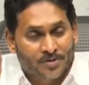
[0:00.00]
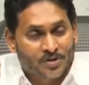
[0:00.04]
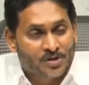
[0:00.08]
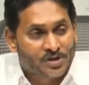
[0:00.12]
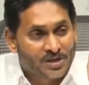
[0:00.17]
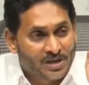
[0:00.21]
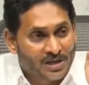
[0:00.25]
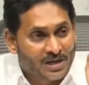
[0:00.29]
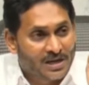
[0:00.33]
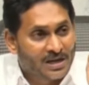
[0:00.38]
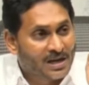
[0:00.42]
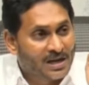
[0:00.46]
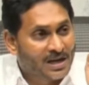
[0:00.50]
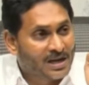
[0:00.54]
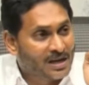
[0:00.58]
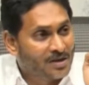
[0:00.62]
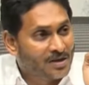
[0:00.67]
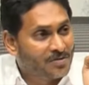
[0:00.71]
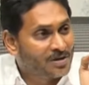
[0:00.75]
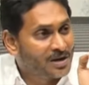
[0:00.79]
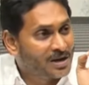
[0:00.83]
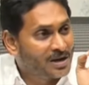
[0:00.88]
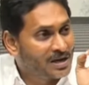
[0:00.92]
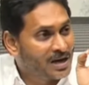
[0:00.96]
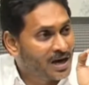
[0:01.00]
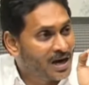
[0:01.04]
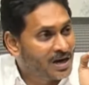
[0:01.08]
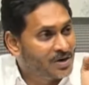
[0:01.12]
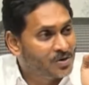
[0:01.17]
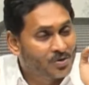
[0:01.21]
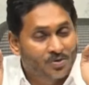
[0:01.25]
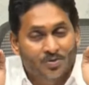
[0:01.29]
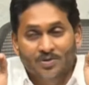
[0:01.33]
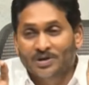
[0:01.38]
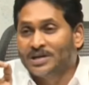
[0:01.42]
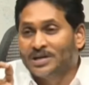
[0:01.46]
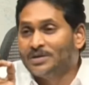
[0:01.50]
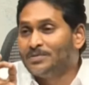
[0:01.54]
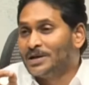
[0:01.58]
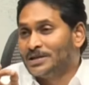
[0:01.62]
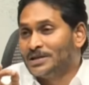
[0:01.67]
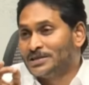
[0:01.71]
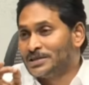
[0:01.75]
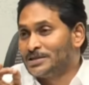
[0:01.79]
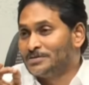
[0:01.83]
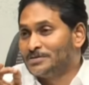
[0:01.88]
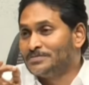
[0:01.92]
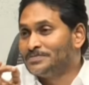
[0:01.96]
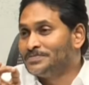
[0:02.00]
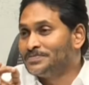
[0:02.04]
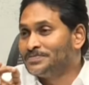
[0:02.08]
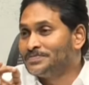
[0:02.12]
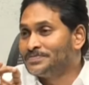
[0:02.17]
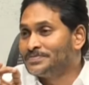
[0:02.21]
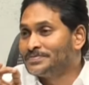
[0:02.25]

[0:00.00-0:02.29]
విషయంగా ఎవరైనా ఆడుకుంటే మాత్రం